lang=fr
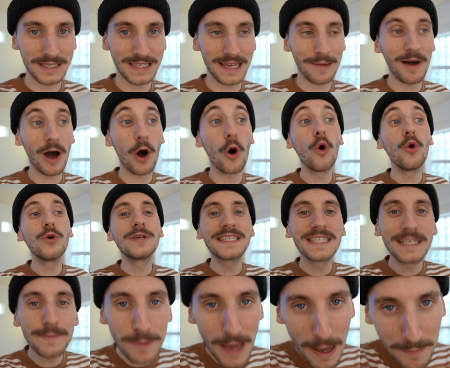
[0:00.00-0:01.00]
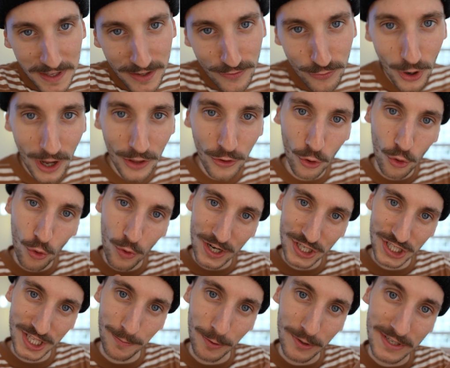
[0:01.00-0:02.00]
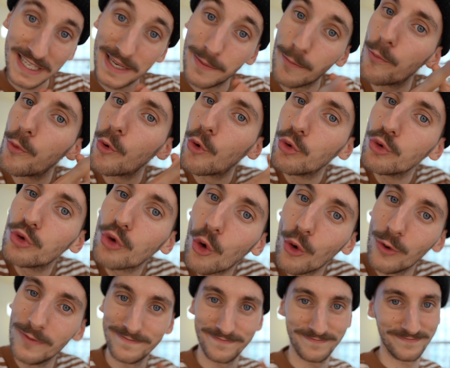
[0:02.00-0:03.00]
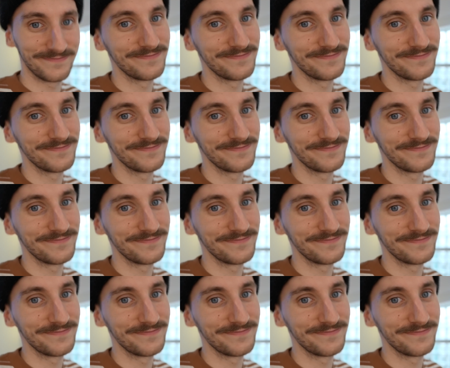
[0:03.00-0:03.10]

Ça m'a aussi permis de voir dans quoi je dépensais beaucoup trop.